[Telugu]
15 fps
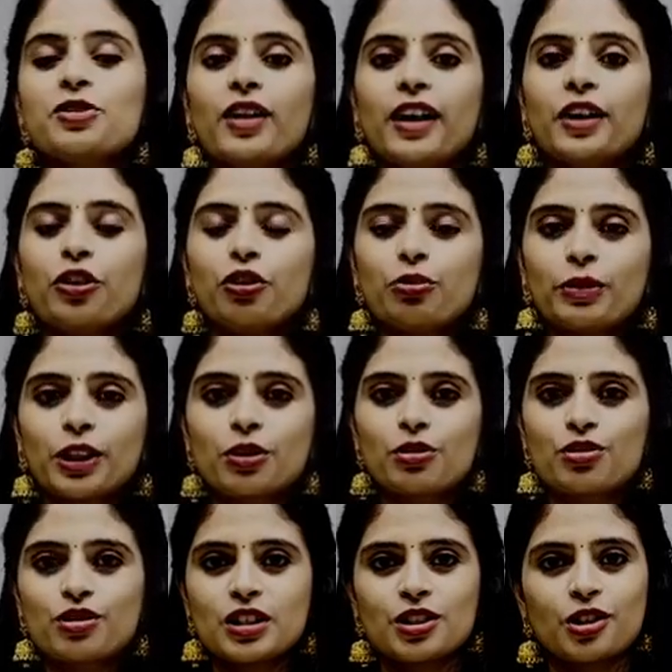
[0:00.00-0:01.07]
జేఎన్టీయూ
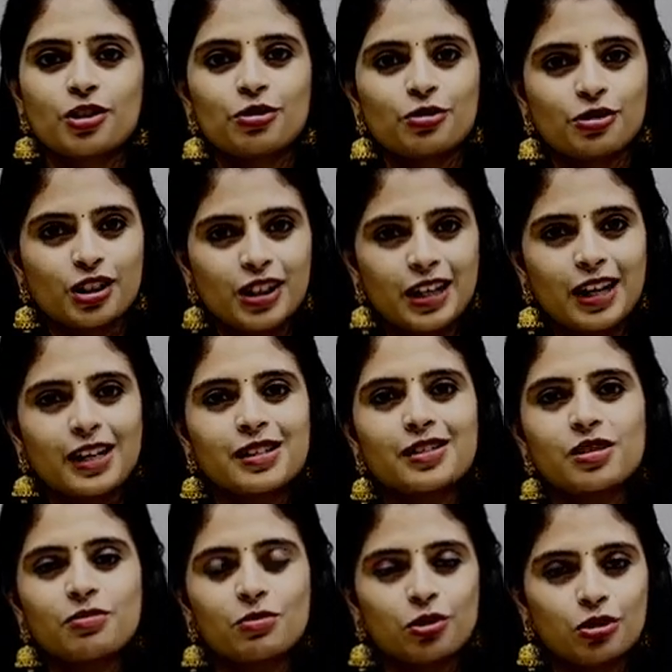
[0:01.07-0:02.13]
మెట్రో స్టేషన్ నుంచి
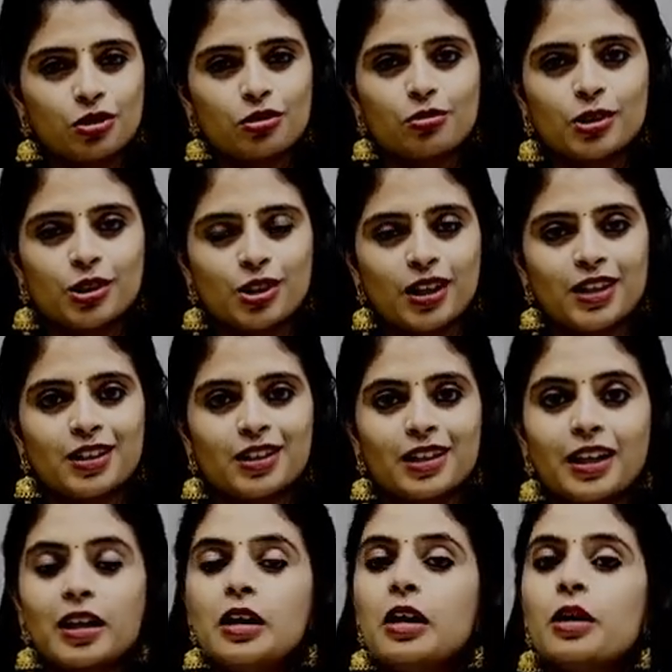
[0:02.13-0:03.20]
కాస్త ముందుకు
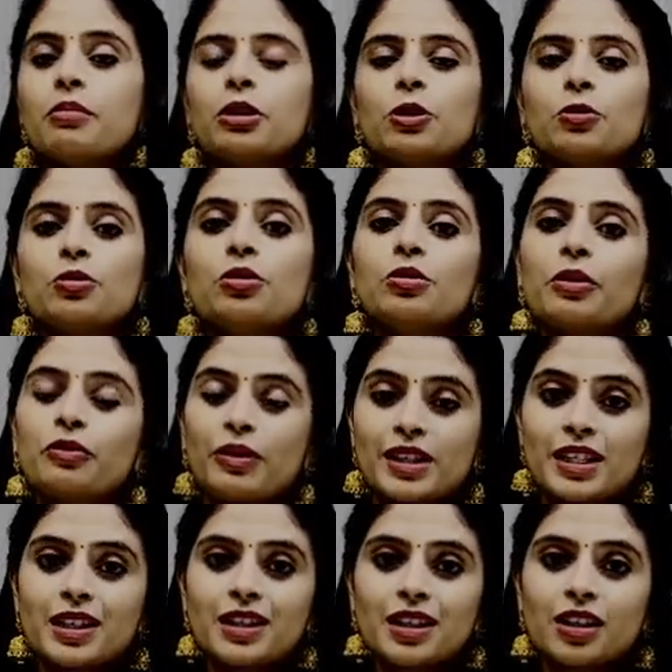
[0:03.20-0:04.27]
వచ్చారంటే మీకు
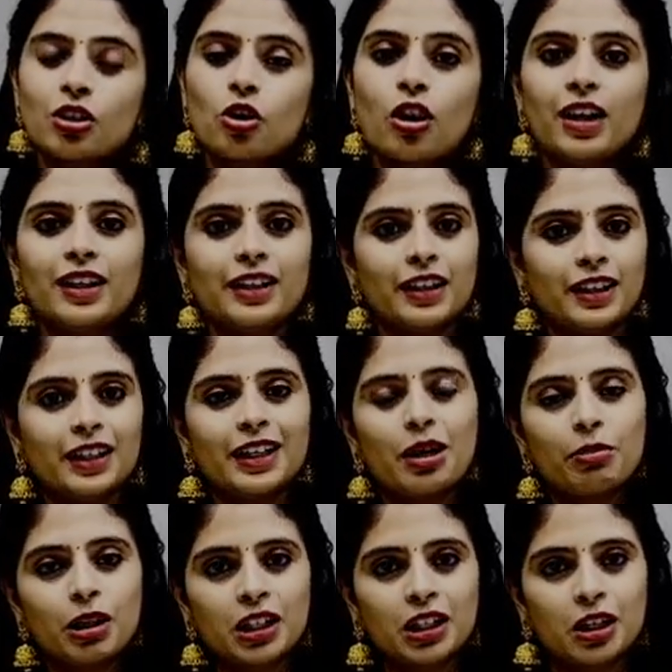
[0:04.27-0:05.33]
వసంత్ నగర్ కాలనీ అని
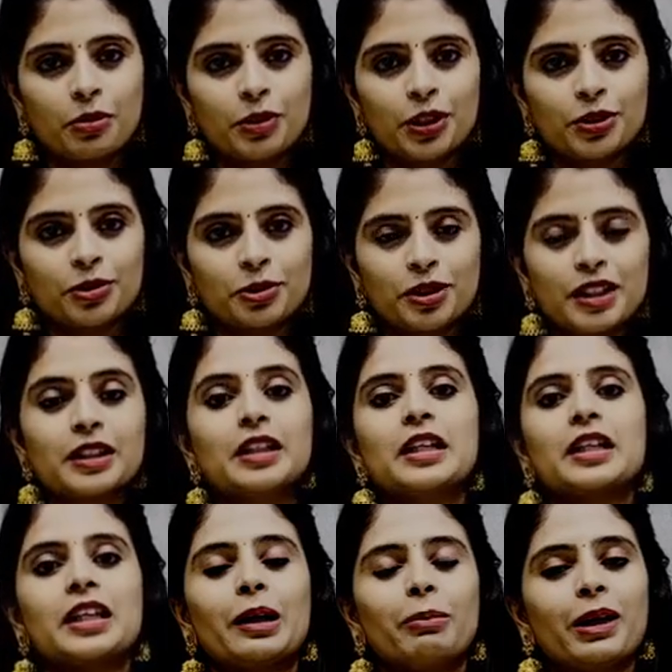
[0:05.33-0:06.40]
కమాన్ కనబడుతుంది
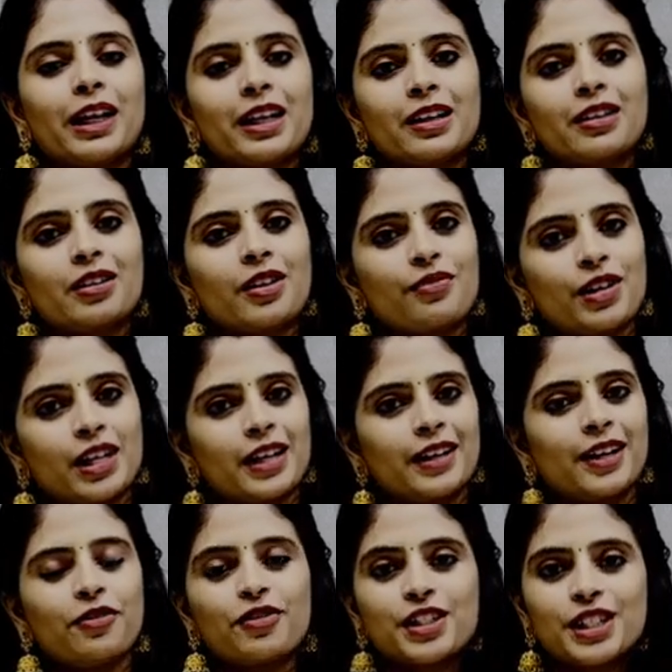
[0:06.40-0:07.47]
కమాన్ ఎంటర్
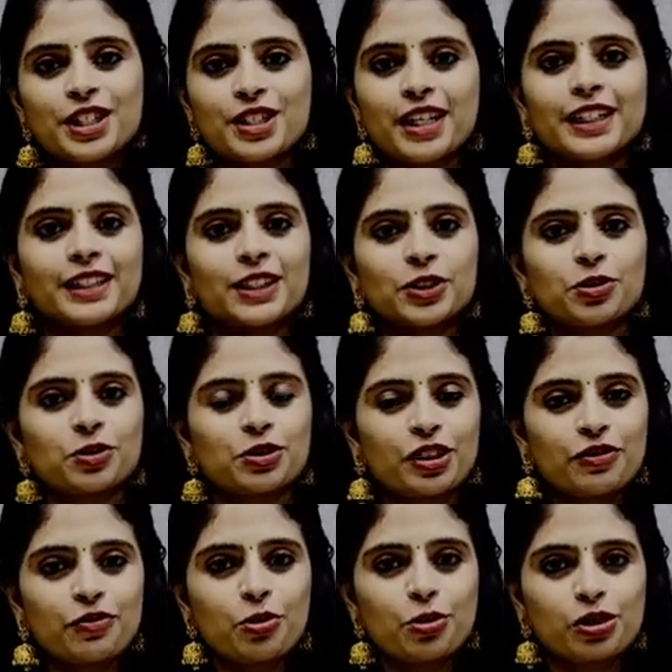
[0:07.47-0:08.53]
అవ్వగానే ఫస్ట్ స్ట్రైక్
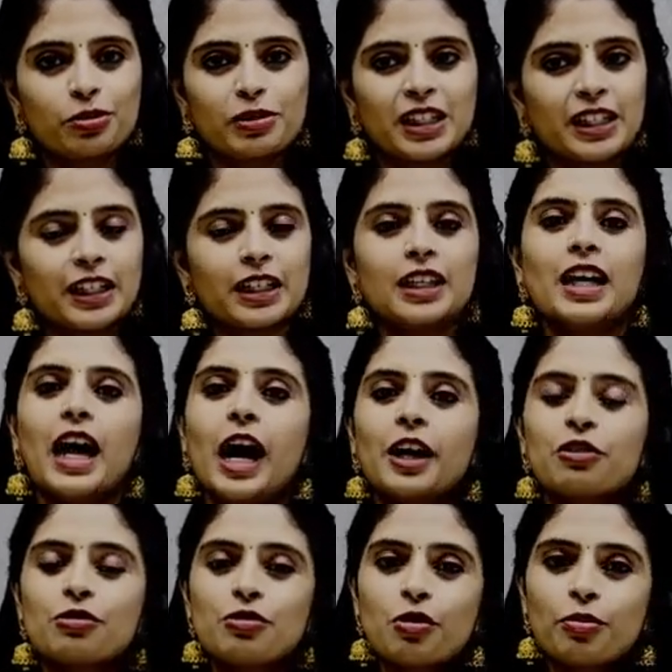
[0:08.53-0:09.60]
తీసుకుంటే ఫోర్త్ బిల్డింగ్
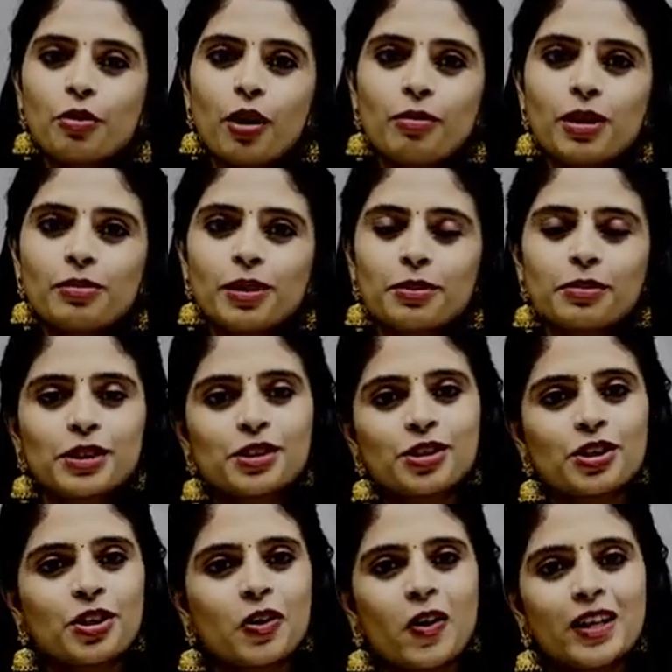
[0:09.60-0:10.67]
అడ్రస్ లో ప్రాబ్లం
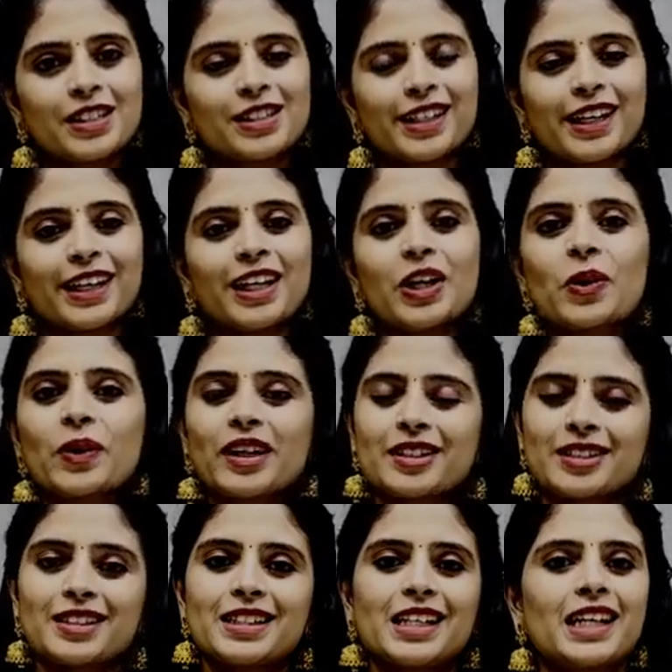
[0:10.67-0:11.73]
అనిపించినా కాల్ చేయండి
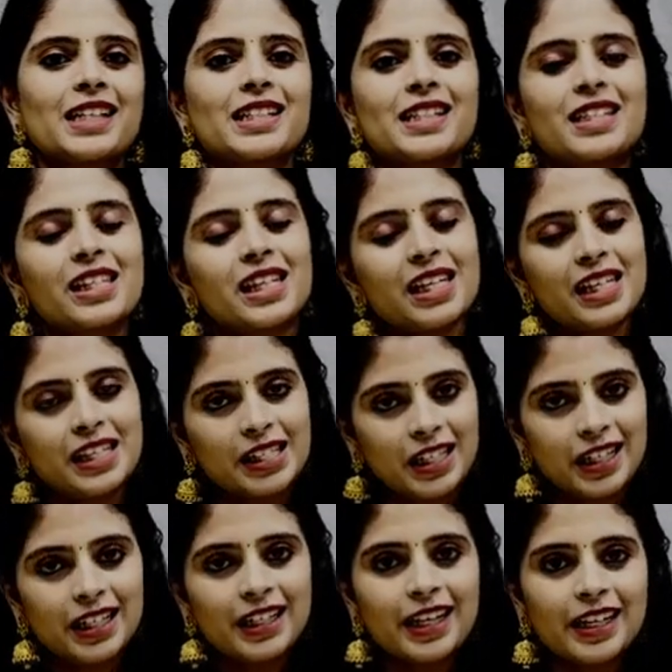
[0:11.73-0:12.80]
లొకేషన్ షేర్ చేసి
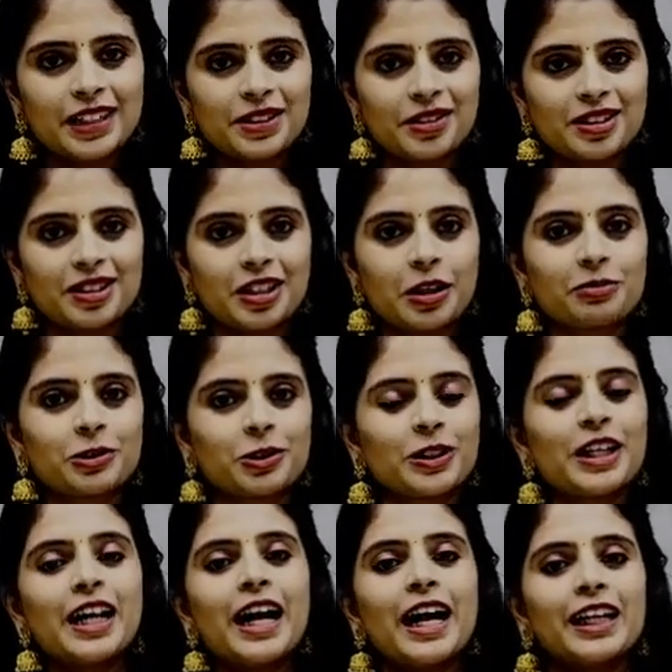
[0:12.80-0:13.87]
ఈజీగా గైడ్ చేస్తాము
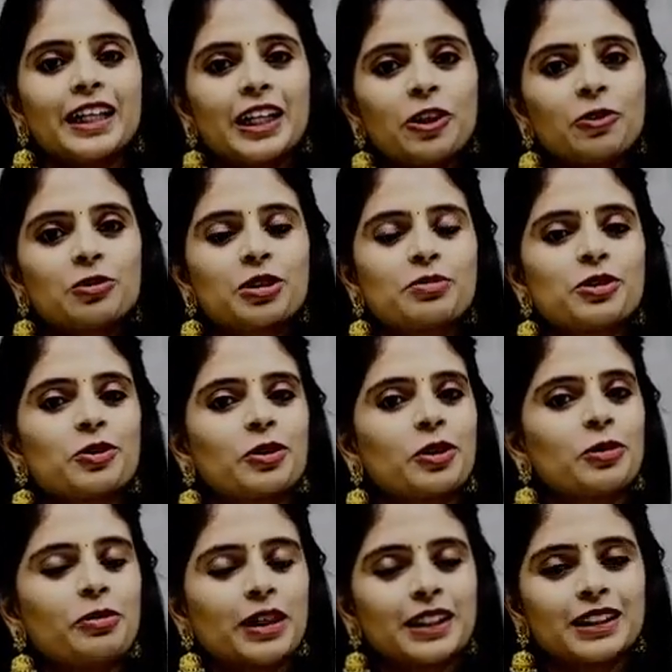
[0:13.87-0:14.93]
అండ్ ఈ రోజు
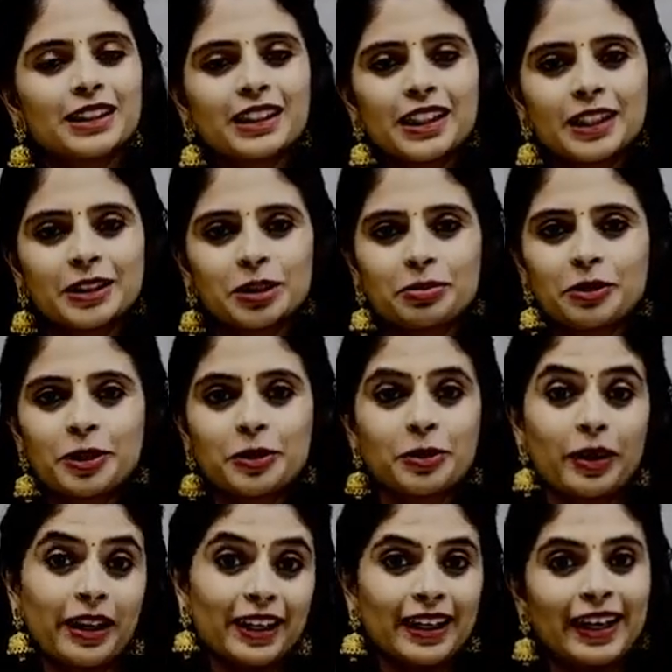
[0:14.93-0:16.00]
లో మంచి కంచుపట్టు
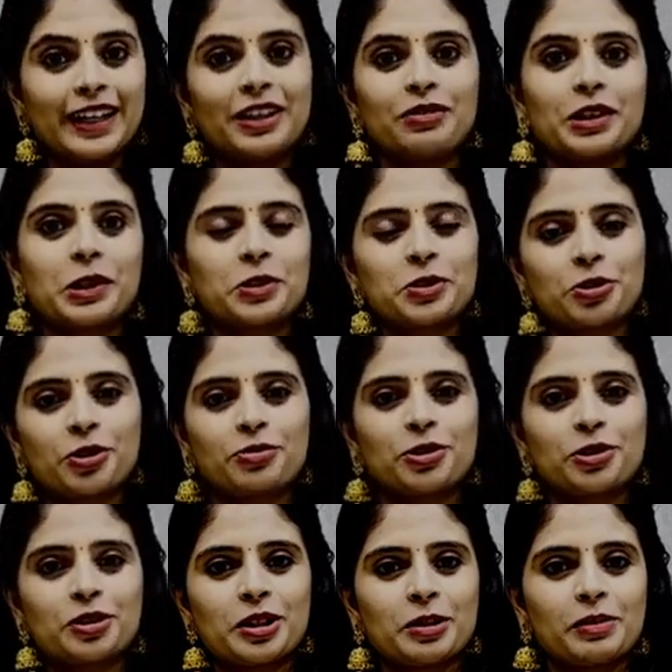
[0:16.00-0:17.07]
అంటే లైట్ వెయిట్ లో
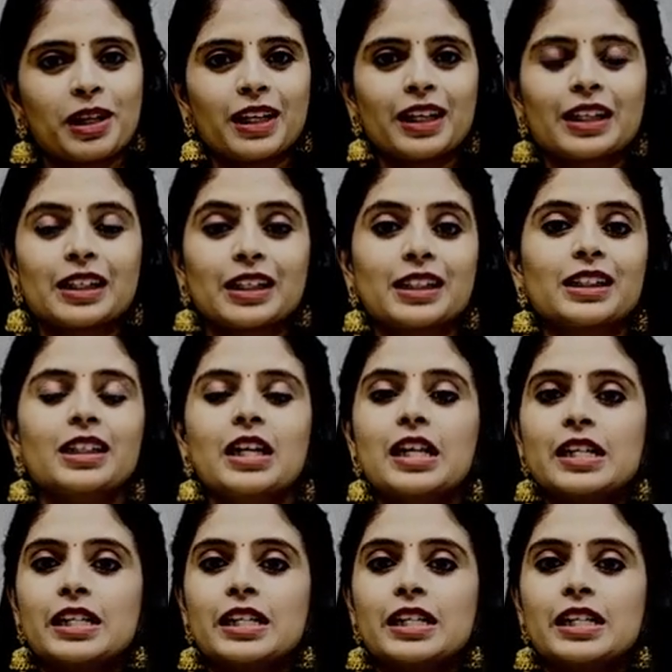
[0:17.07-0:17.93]
చూడబోతున్నాం అన్నాను కదా